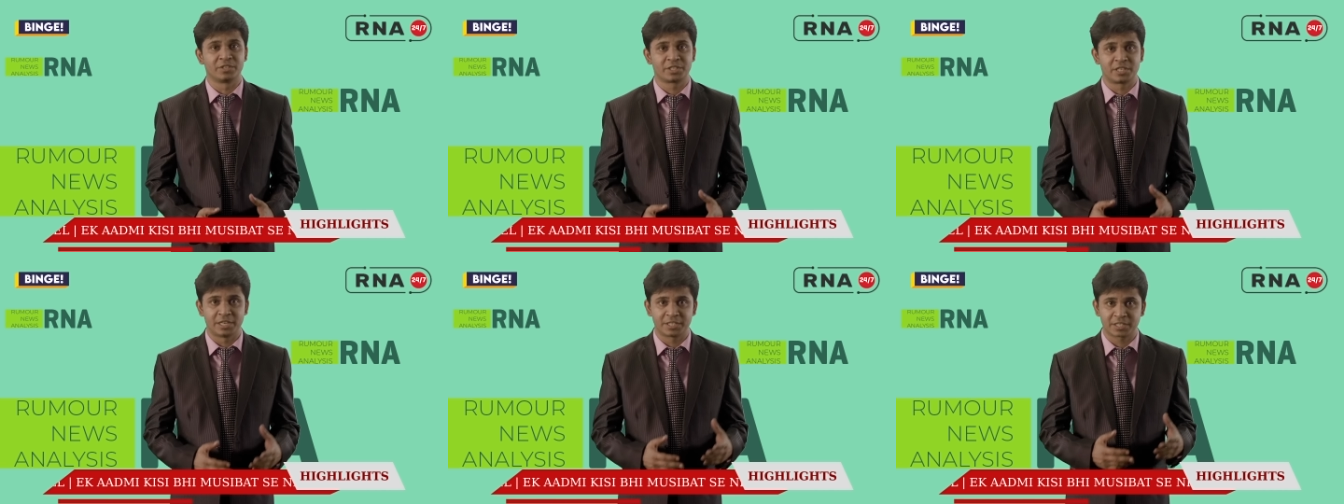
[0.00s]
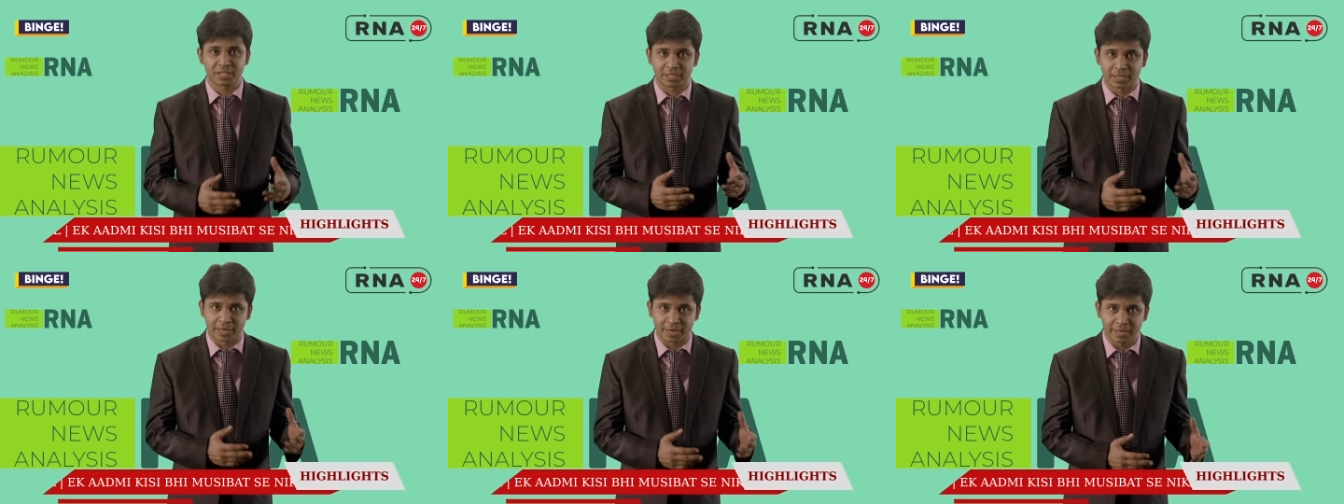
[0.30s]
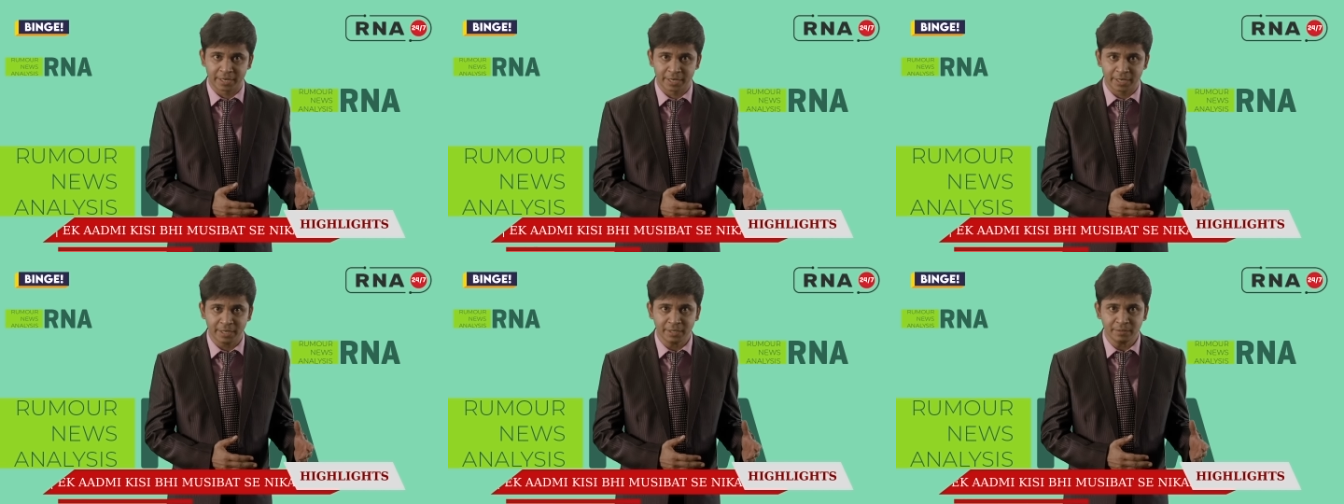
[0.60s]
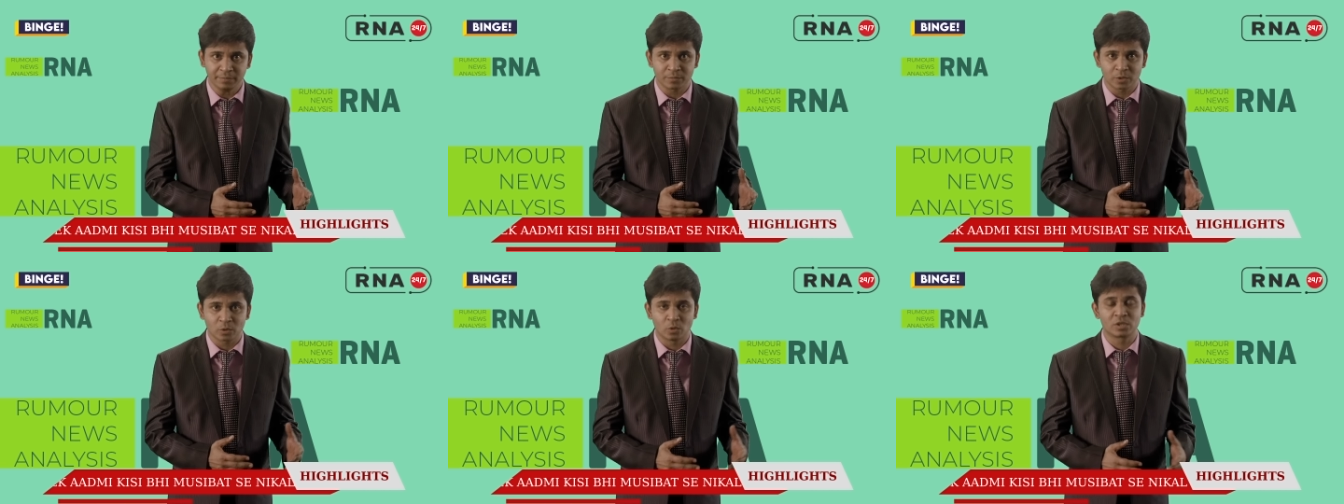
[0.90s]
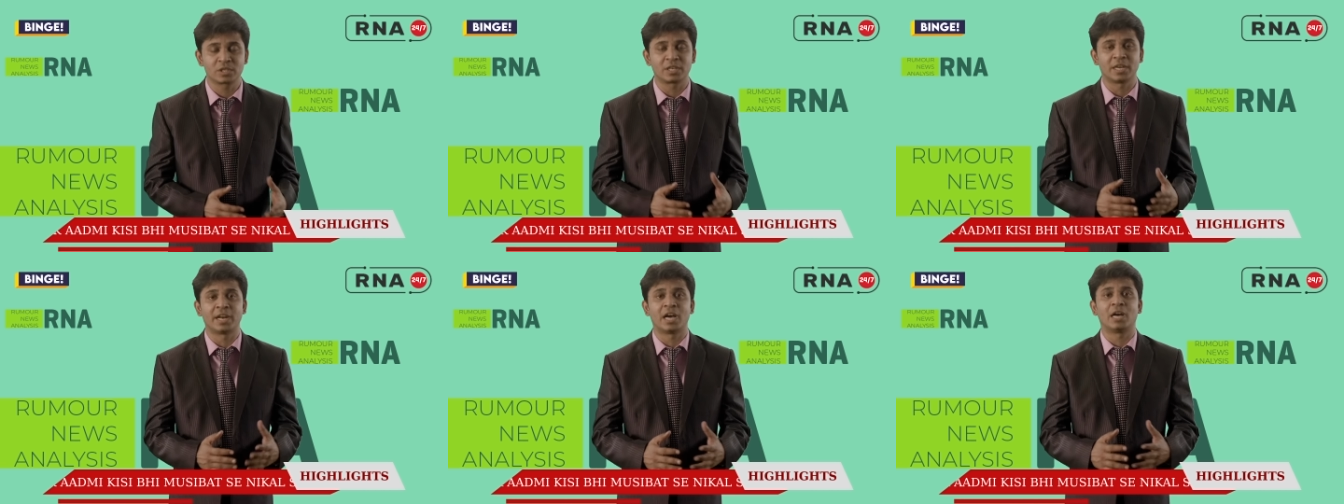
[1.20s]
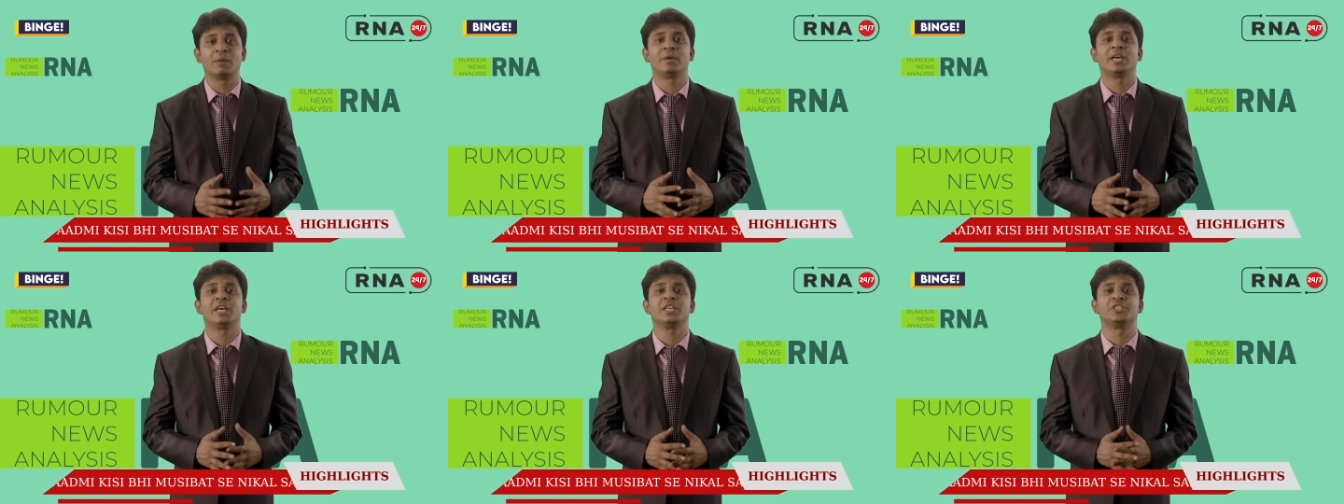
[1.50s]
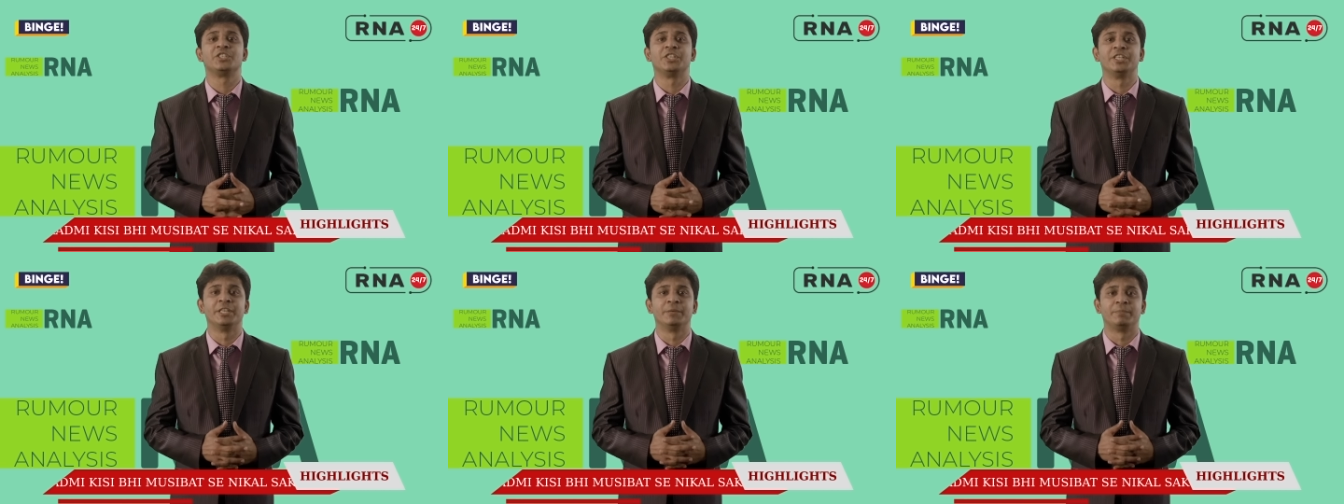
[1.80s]
विश्लेषण करेंगे उसका नाम है
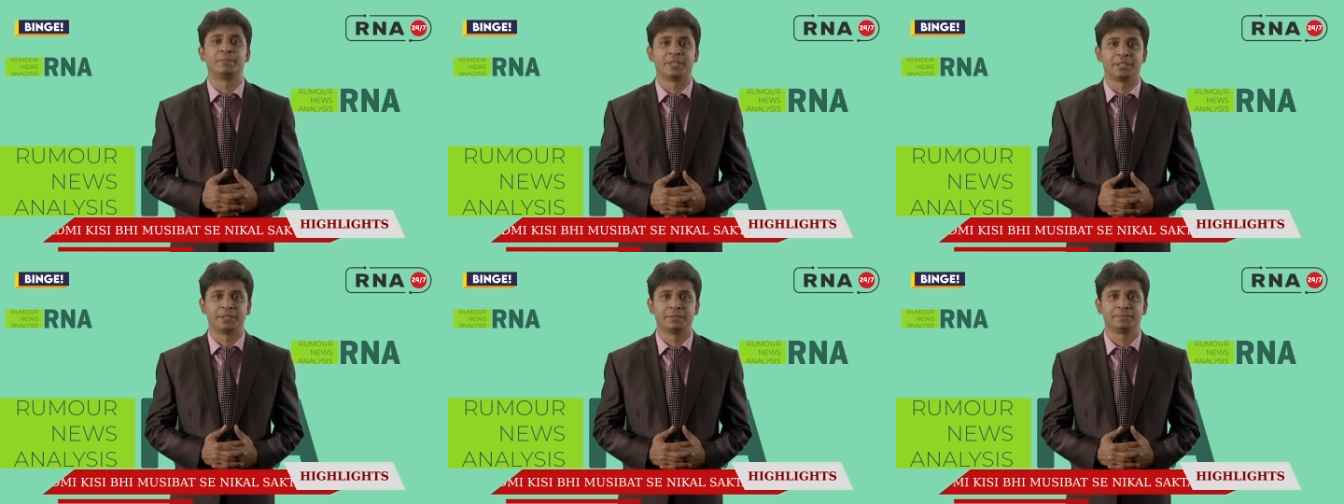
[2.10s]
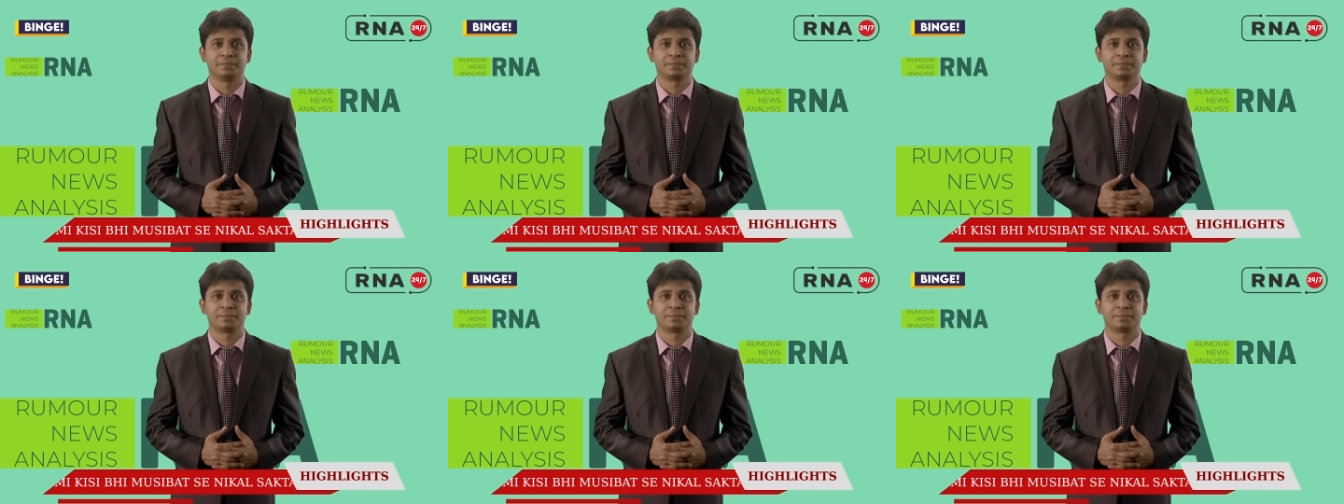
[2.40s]
जी